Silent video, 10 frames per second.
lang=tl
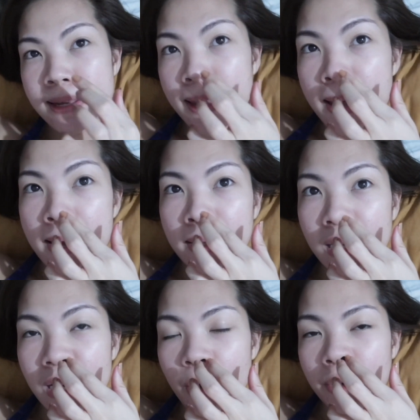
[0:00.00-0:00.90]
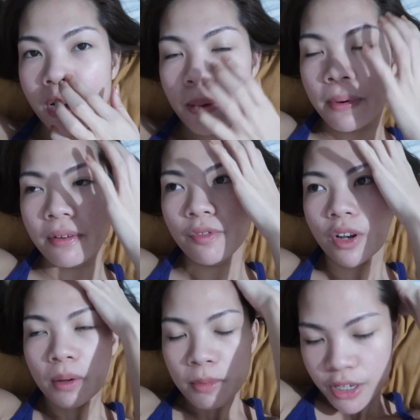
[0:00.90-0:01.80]
Ayan, hindi na ako
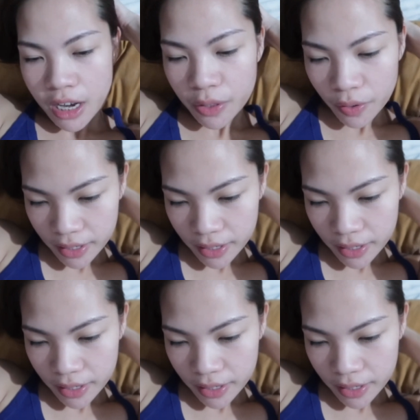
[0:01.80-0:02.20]
nakapag-vlog masyado